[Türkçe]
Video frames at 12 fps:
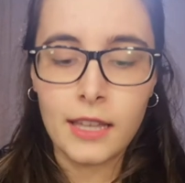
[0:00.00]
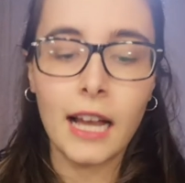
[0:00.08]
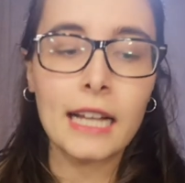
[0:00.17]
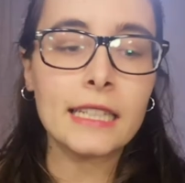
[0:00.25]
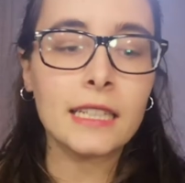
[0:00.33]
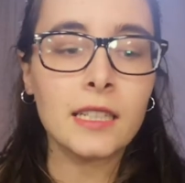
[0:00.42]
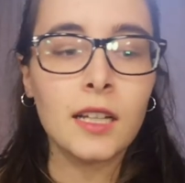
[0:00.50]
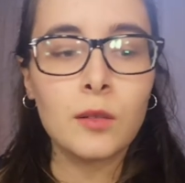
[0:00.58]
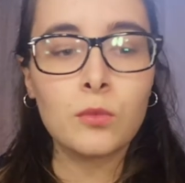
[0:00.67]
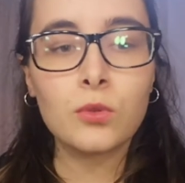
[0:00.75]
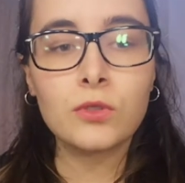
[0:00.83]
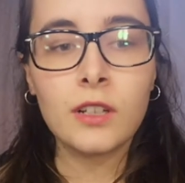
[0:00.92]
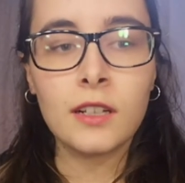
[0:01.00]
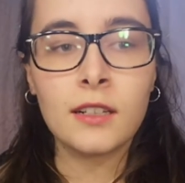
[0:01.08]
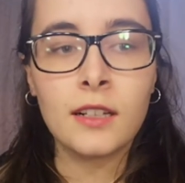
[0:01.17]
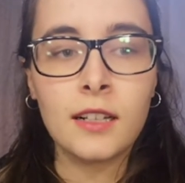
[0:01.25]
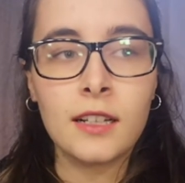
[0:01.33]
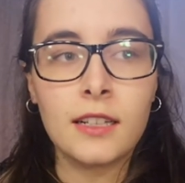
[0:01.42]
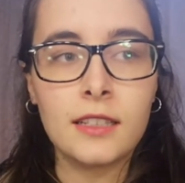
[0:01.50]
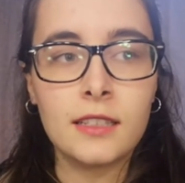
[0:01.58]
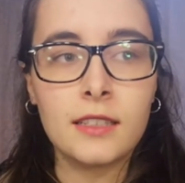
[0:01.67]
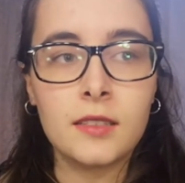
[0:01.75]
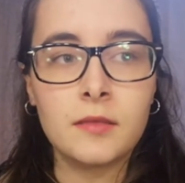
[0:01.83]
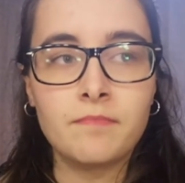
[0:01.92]
Yani burada
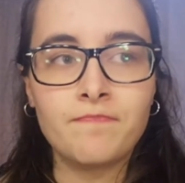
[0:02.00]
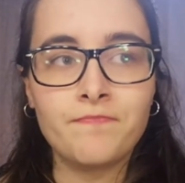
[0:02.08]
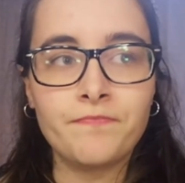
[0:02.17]
e,